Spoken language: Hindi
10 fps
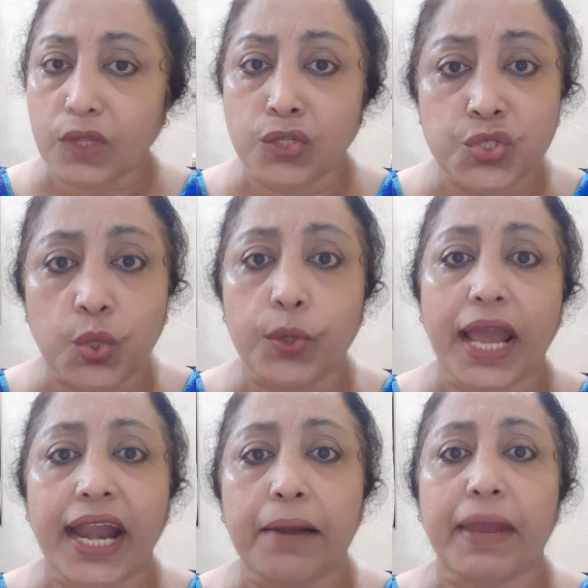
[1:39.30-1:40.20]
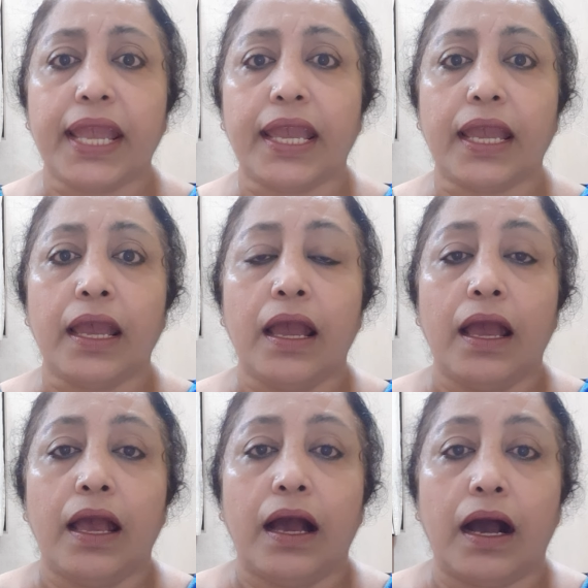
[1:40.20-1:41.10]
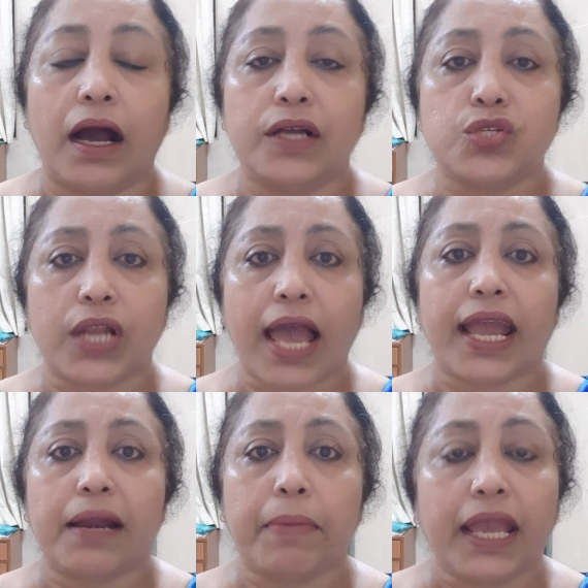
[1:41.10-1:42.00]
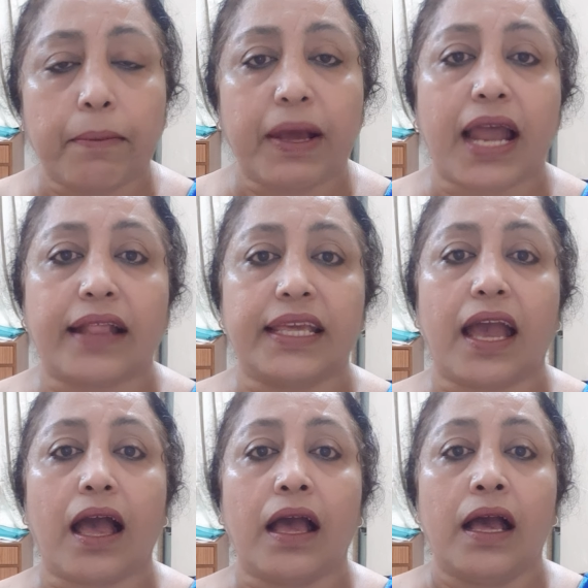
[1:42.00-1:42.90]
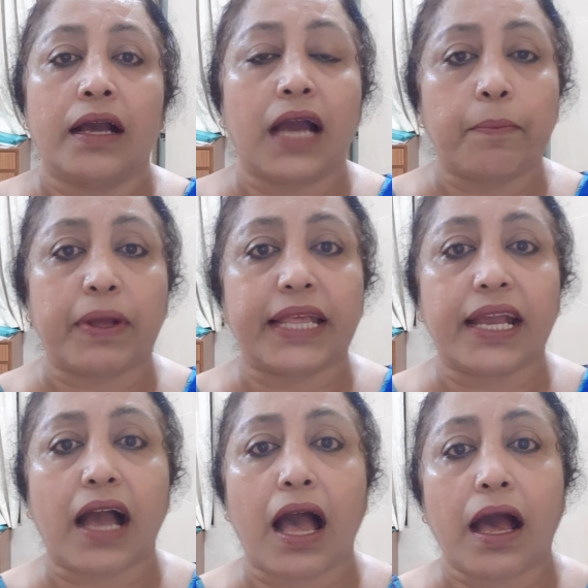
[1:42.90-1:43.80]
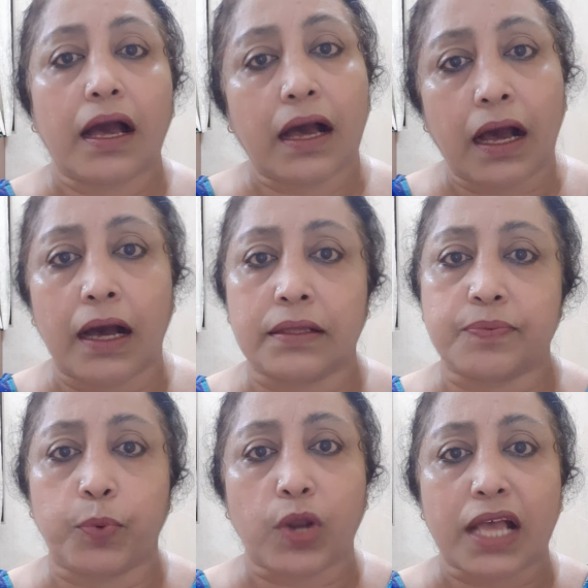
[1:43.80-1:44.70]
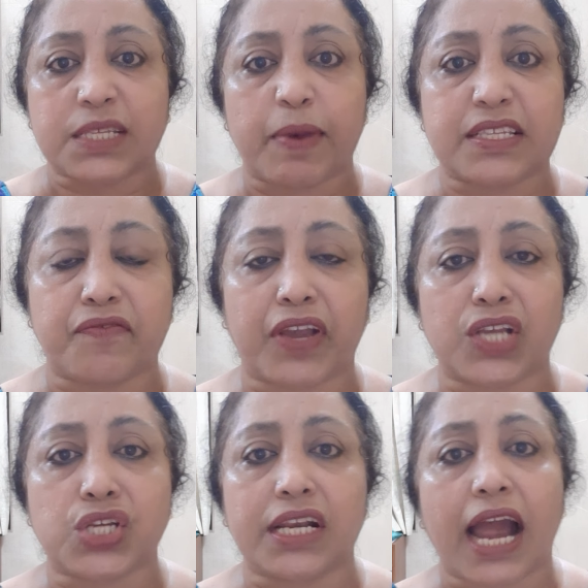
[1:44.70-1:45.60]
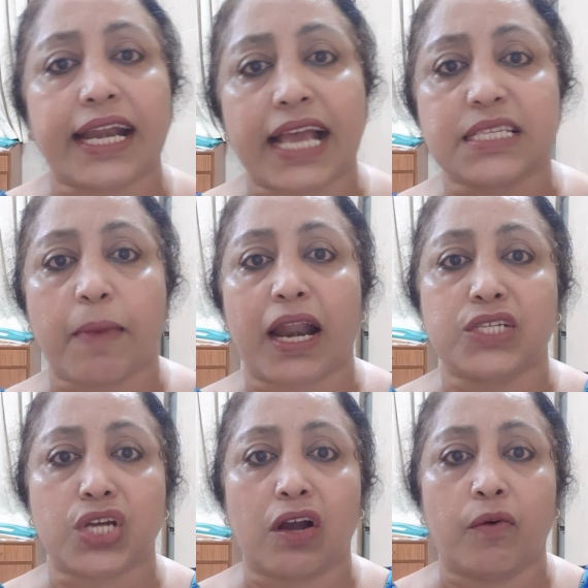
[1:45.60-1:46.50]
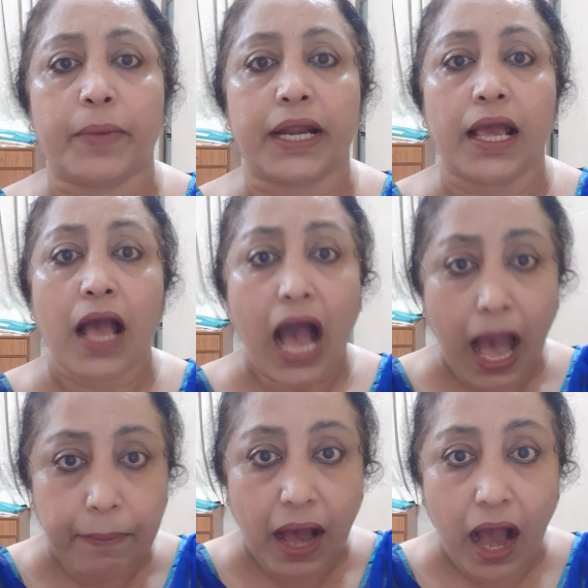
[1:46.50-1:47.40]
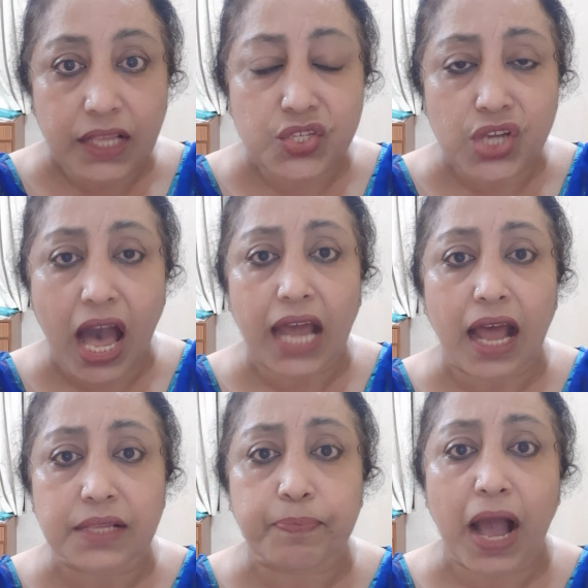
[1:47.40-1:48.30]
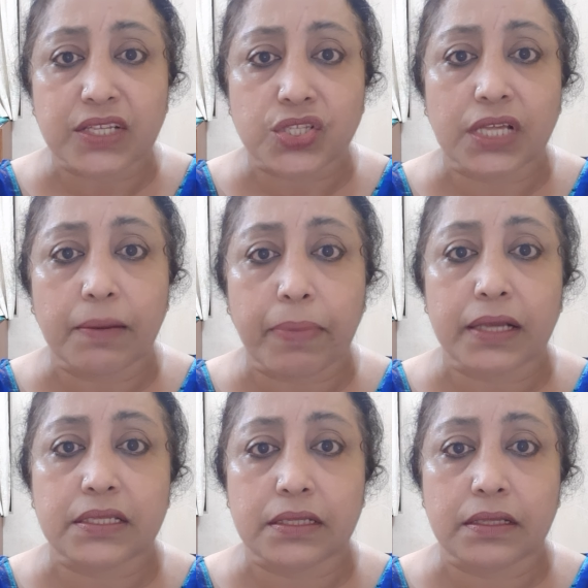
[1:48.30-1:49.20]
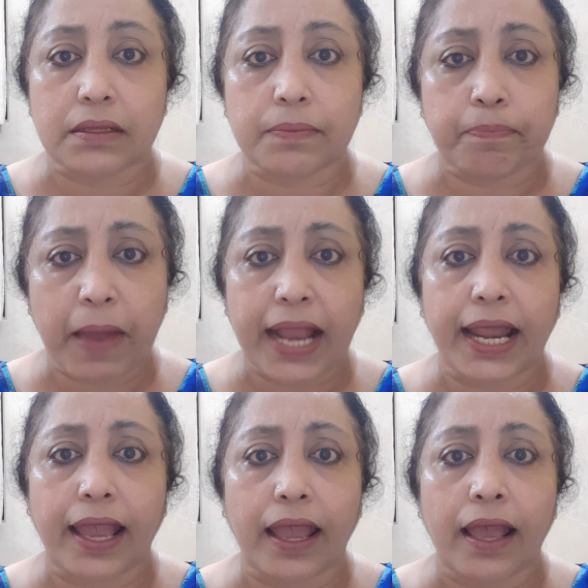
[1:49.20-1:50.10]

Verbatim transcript: जून एंड में ही जुलाई एंड में ही बना दिया गणपति का पूरा स्पेसिफिकेशन गाइडलाइंस महाराष्ट्र गवर्नमेंट अब चार आठ पाँच दिन पहले